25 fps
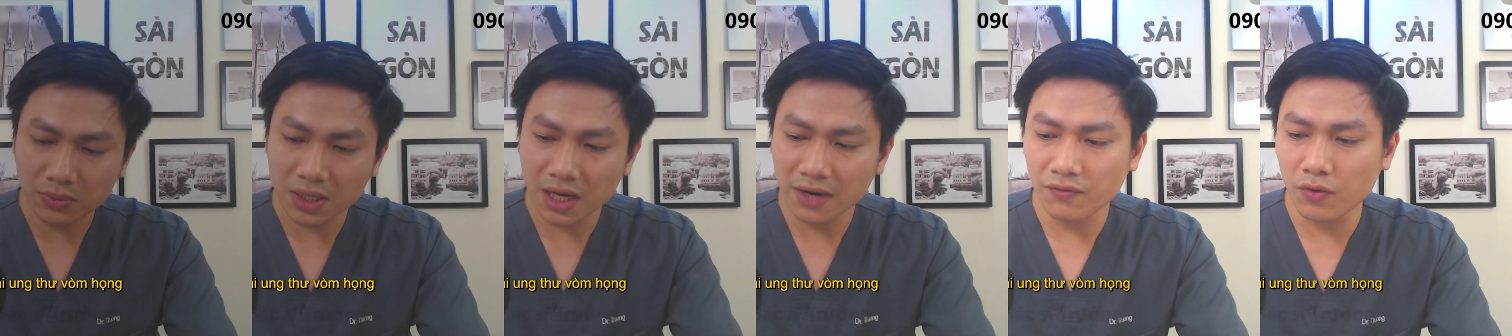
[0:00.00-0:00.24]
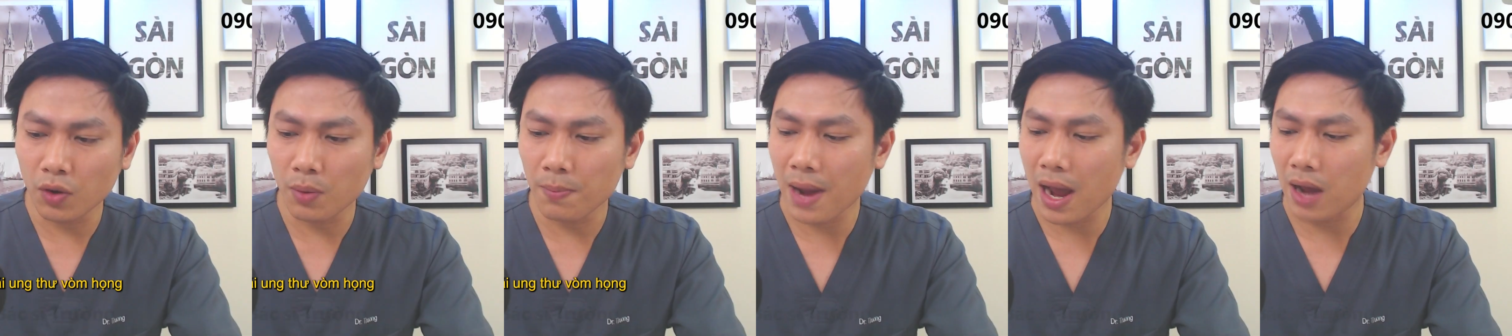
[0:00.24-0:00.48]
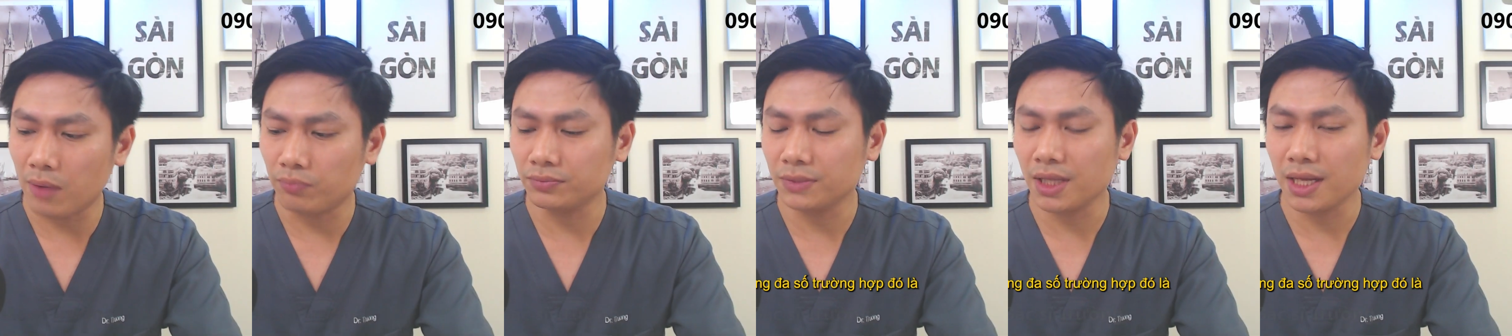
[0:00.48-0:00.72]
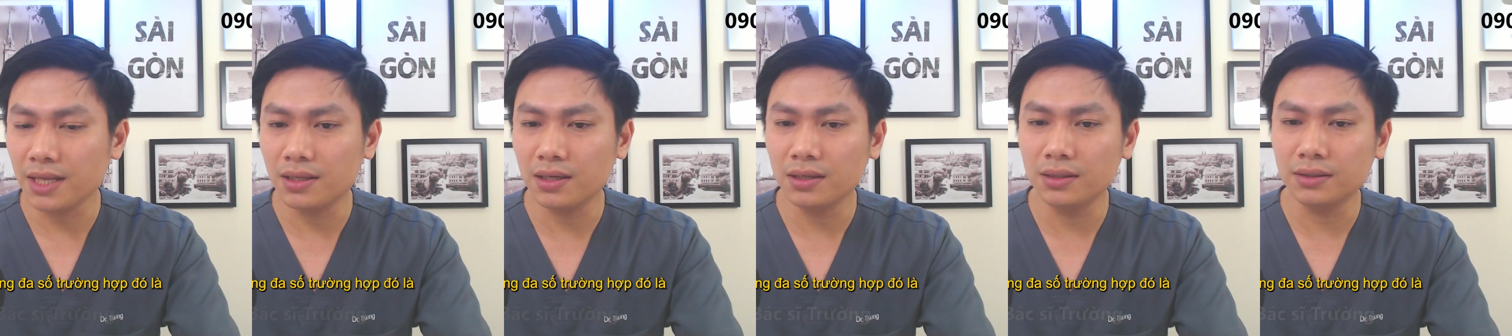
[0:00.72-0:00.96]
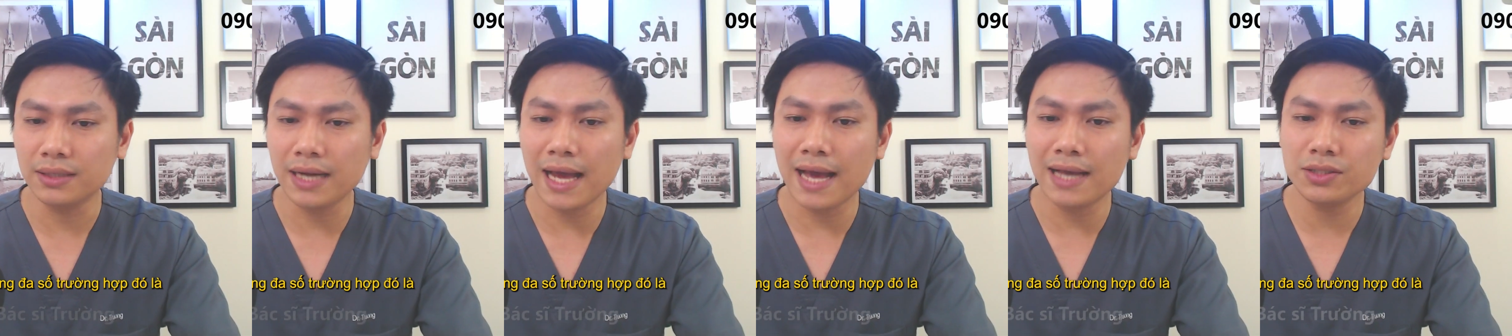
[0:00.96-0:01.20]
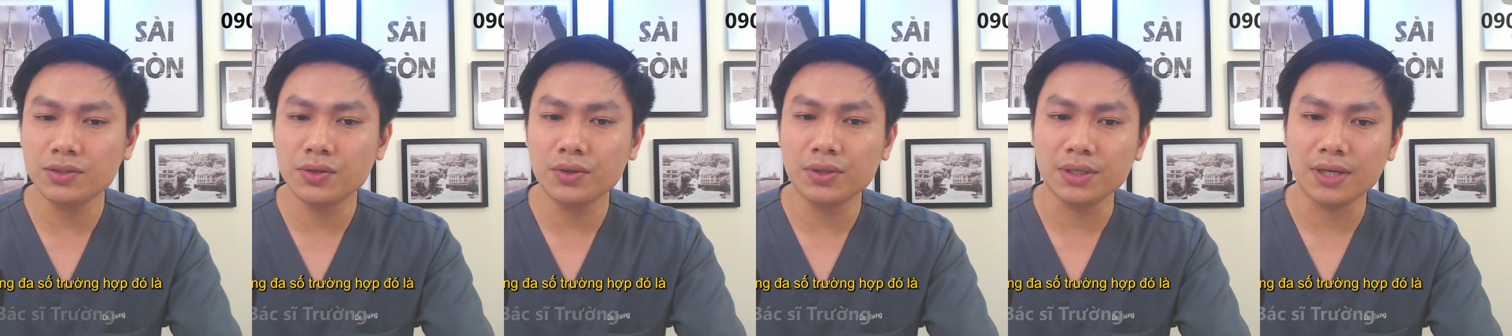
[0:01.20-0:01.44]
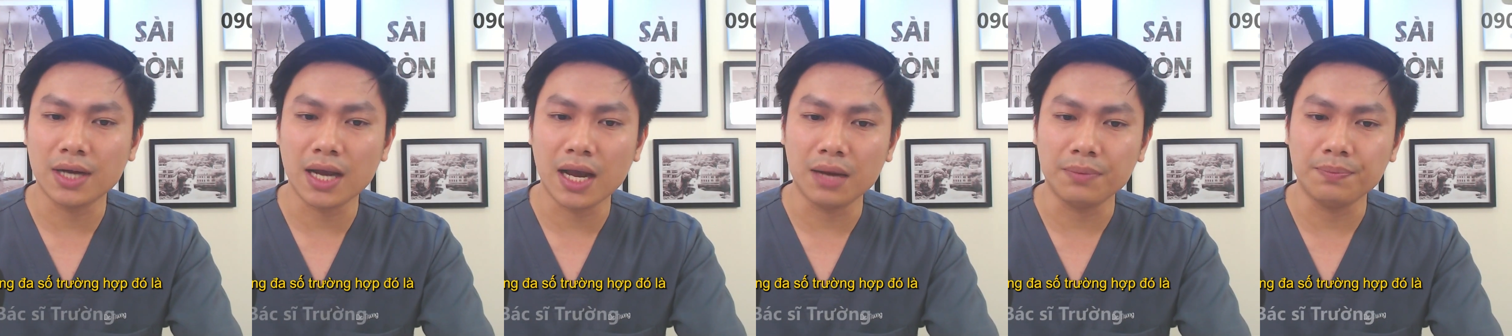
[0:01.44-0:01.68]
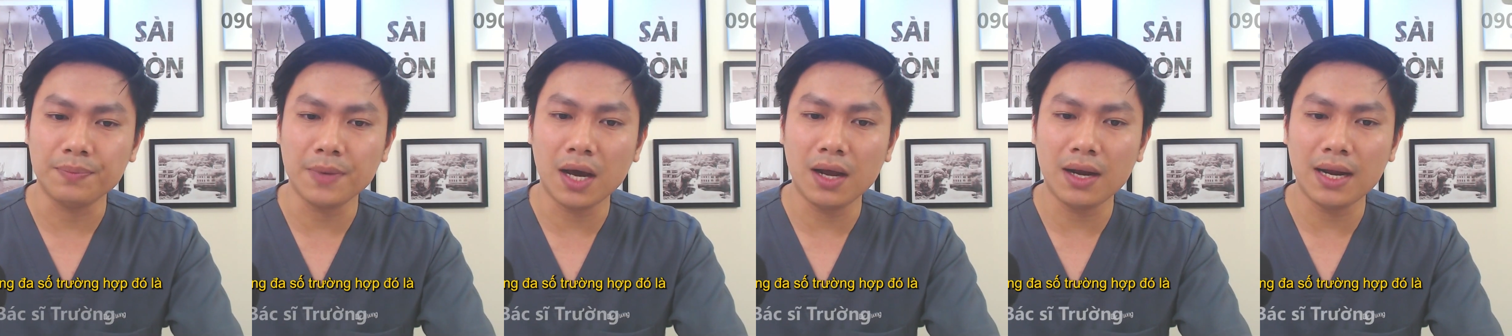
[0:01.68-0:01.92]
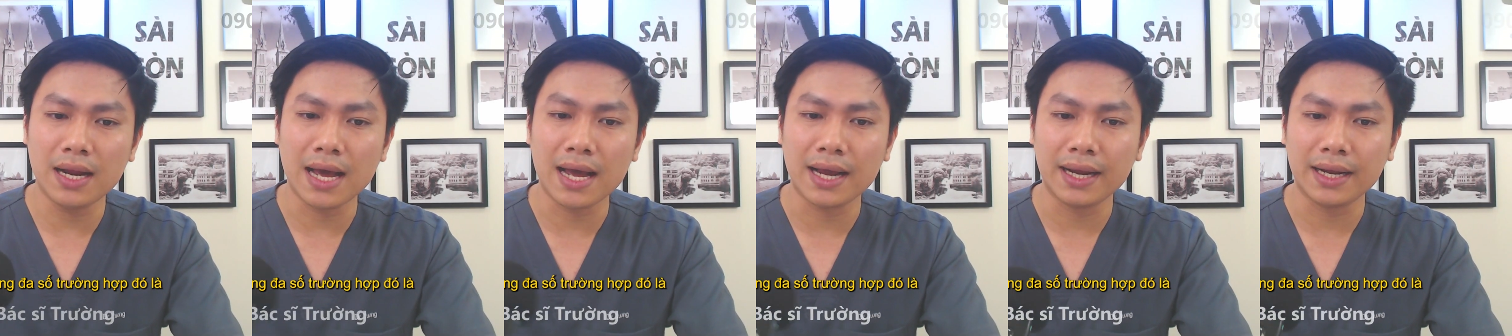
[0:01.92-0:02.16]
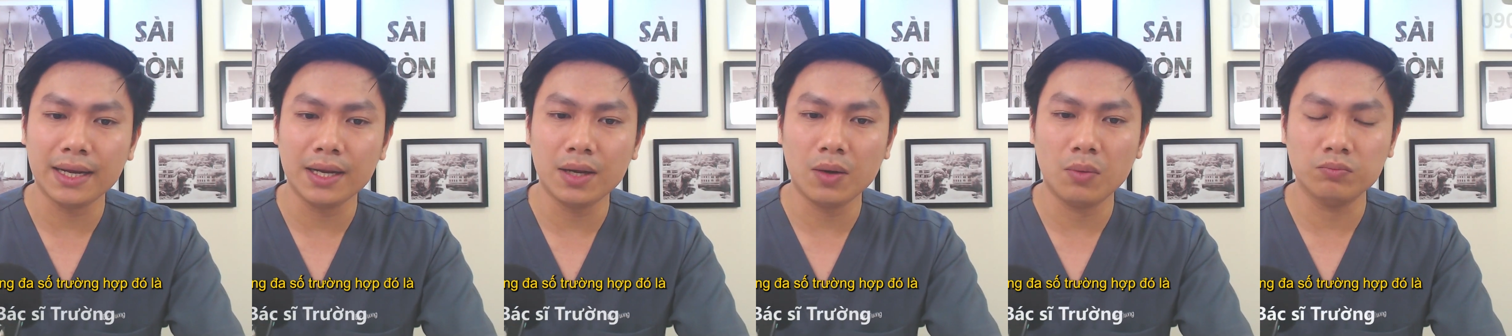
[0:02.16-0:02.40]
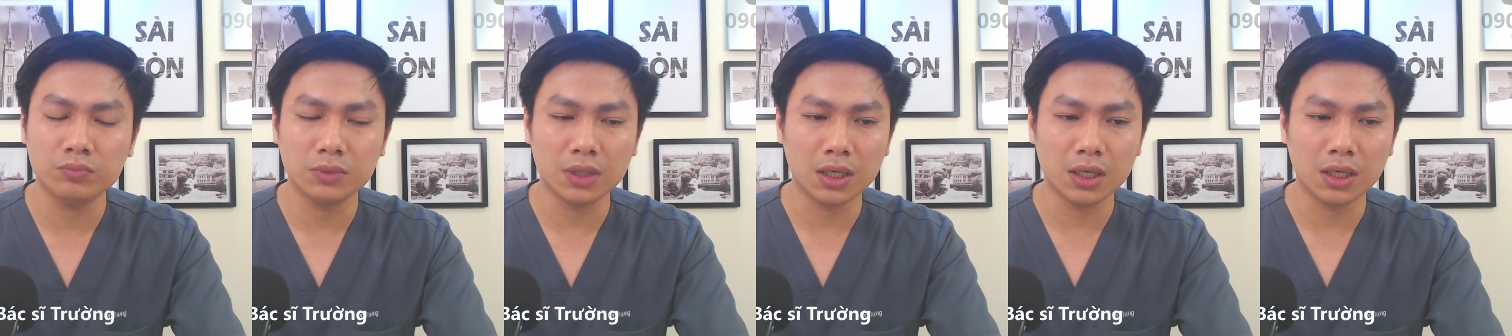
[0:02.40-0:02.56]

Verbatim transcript: thư vùng họng thì thường đa số trường hợp đó là cái ung